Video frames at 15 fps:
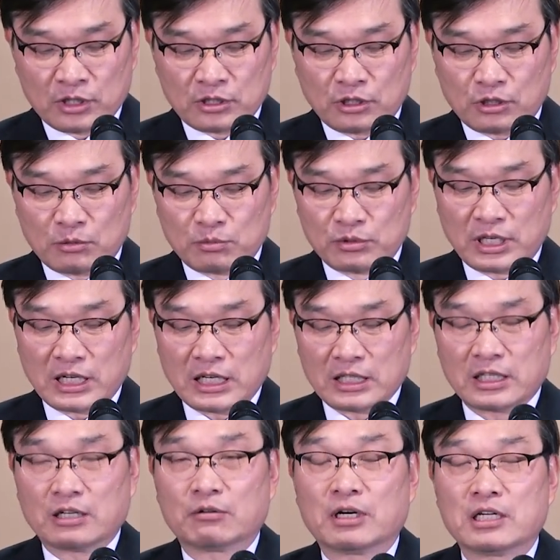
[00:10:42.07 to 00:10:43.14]
서로
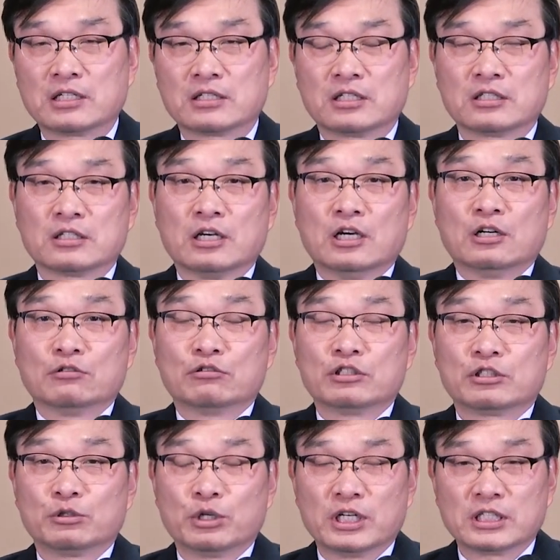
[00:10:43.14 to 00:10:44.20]
무난한다고 하는 것 우리
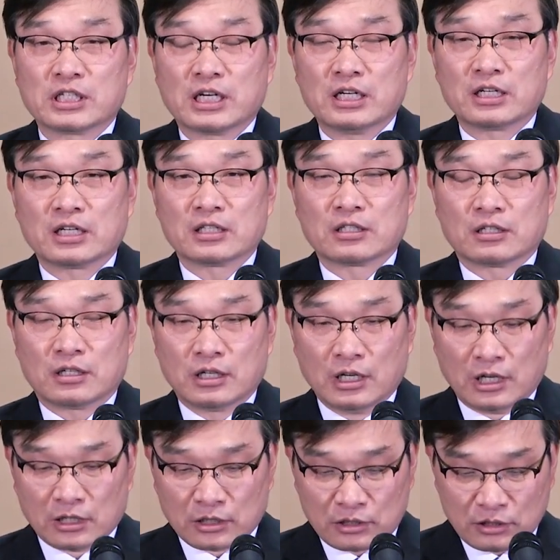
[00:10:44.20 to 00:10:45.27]
교회 사역에서
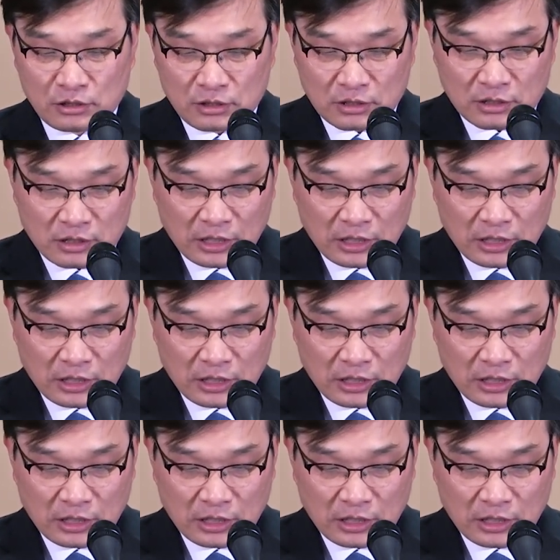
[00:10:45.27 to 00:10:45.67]
그